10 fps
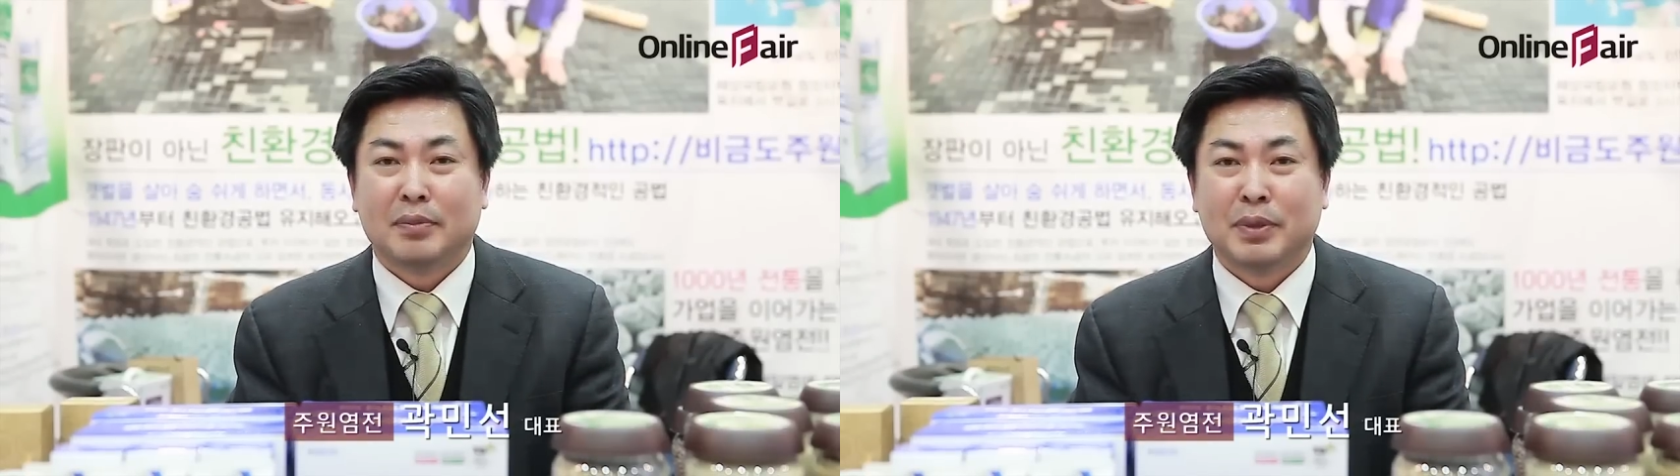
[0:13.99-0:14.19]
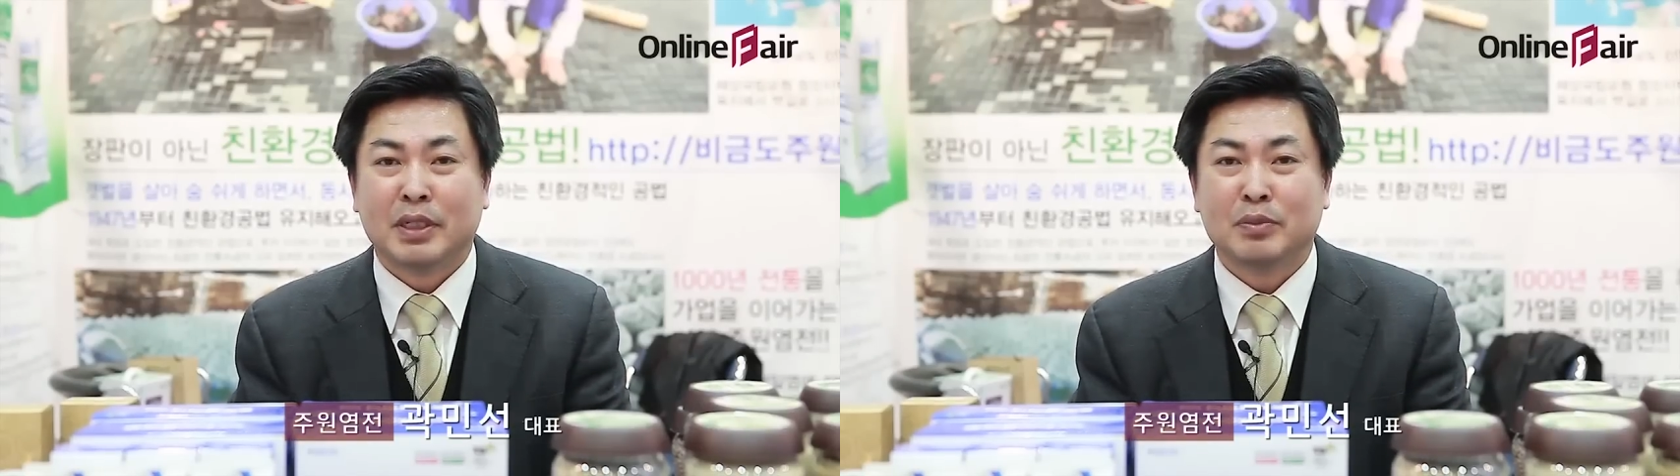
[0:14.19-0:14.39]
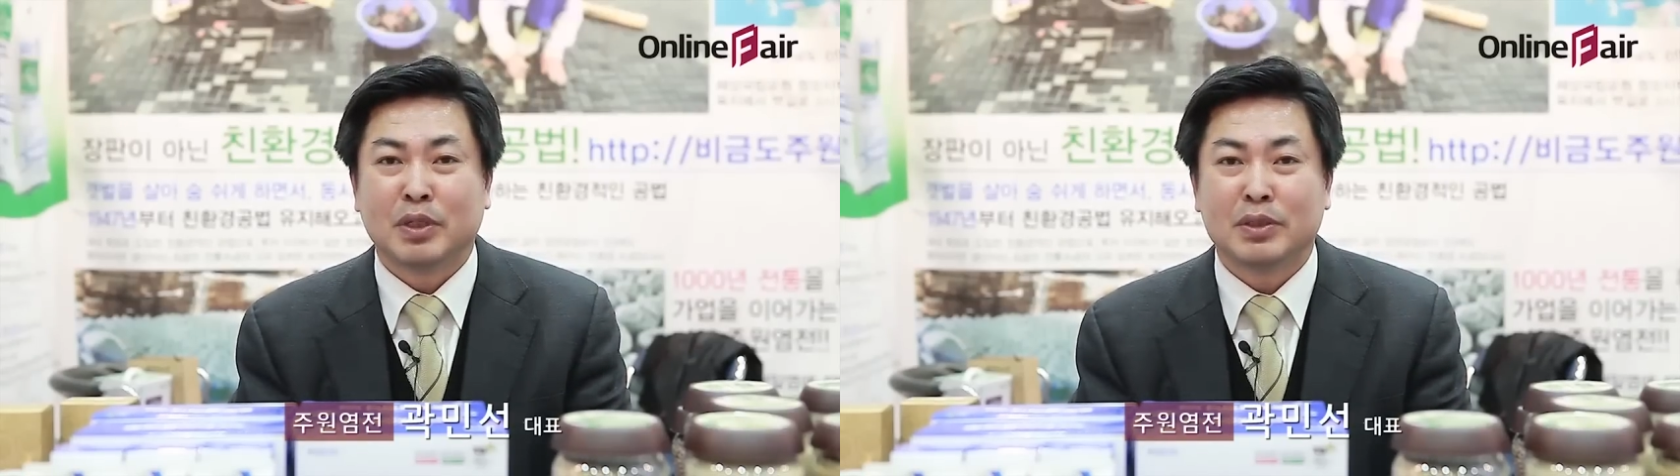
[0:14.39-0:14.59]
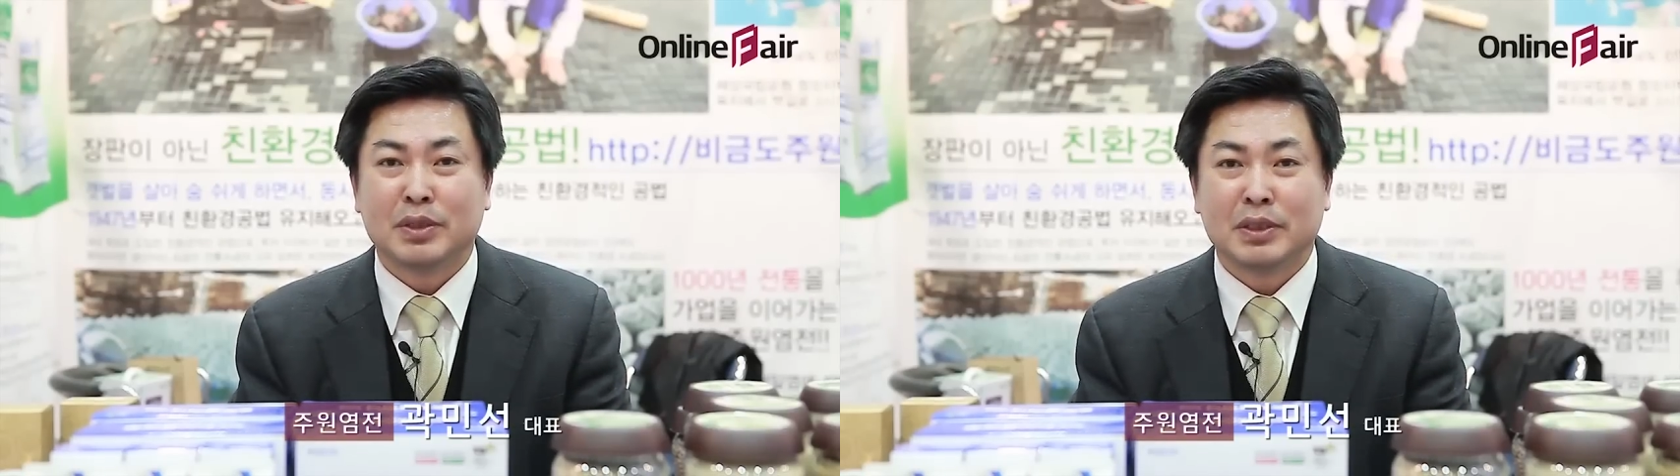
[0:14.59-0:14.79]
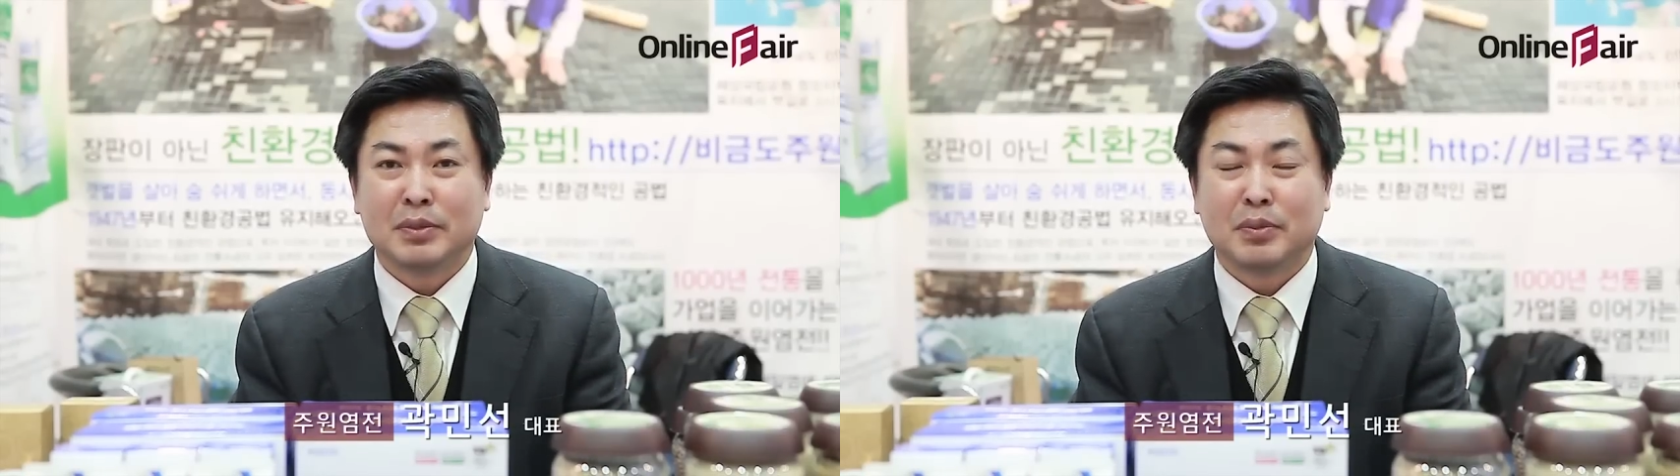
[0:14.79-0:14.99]

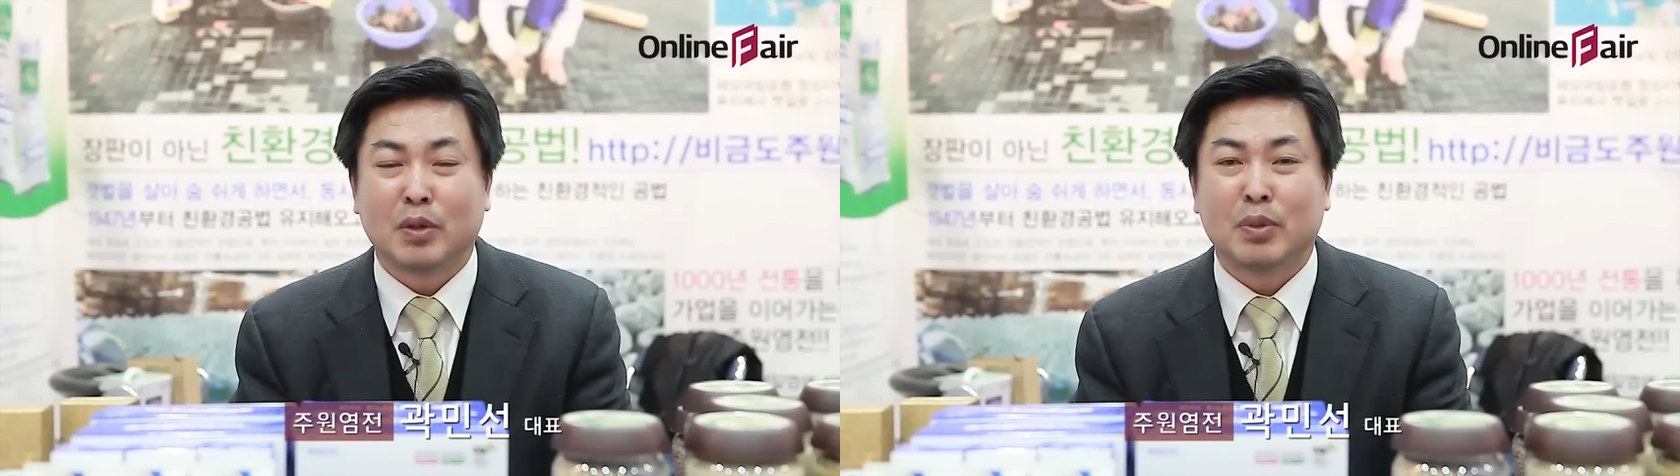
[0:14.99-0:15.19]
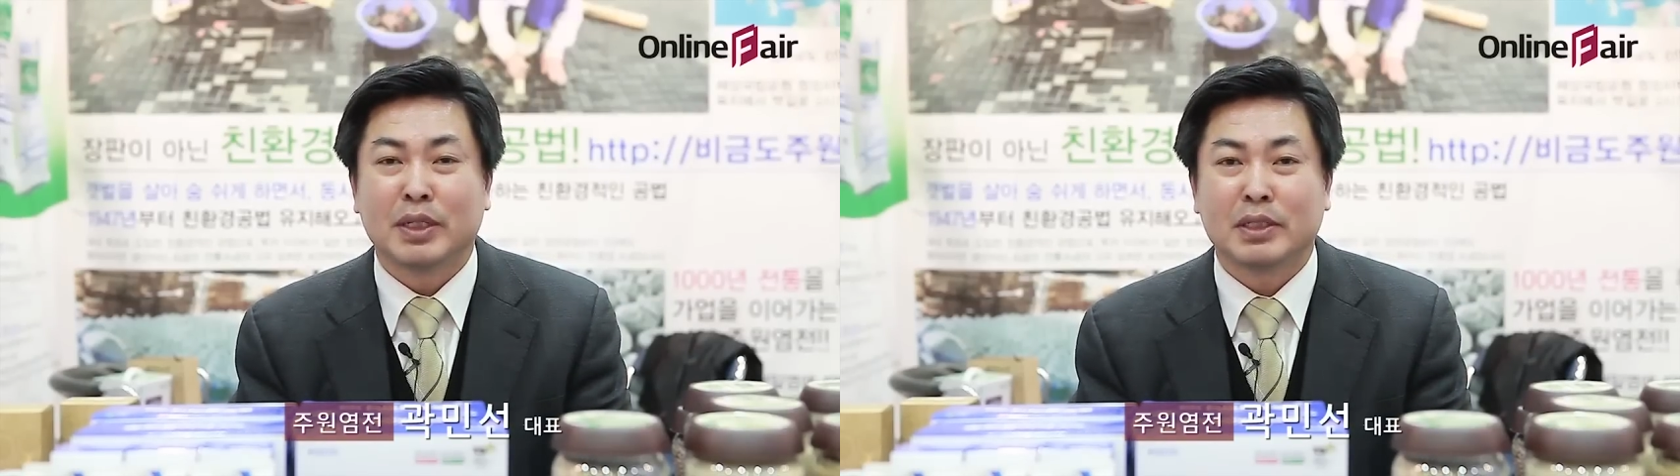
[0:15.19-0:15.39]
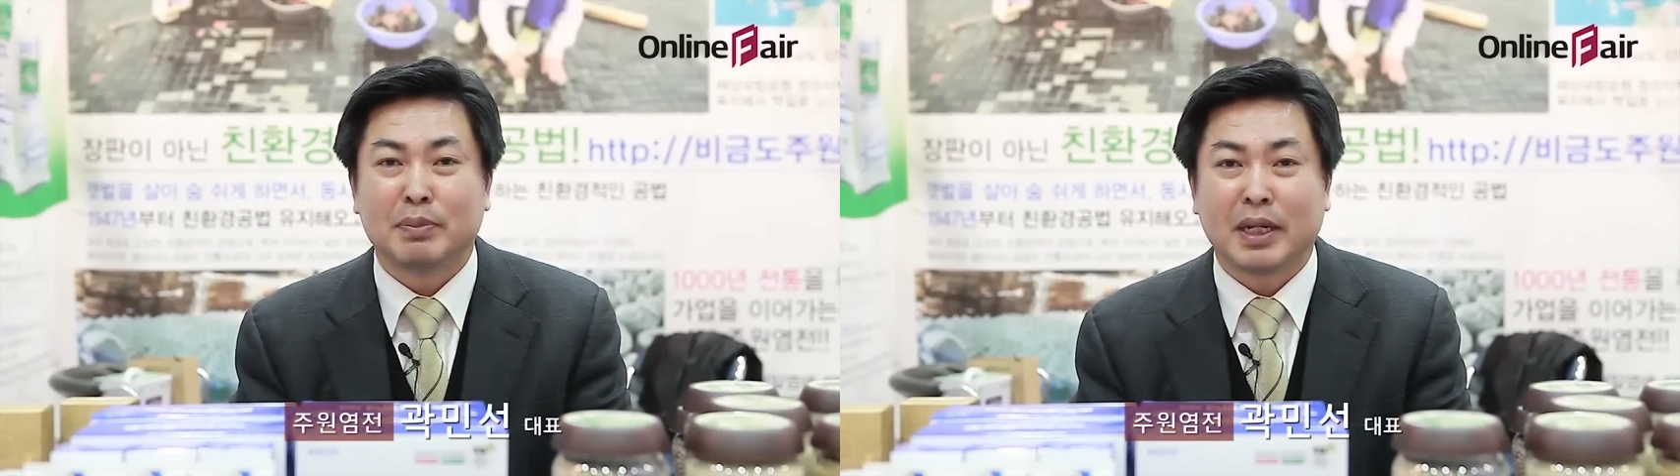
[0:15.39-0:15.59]
비금도는 목포에서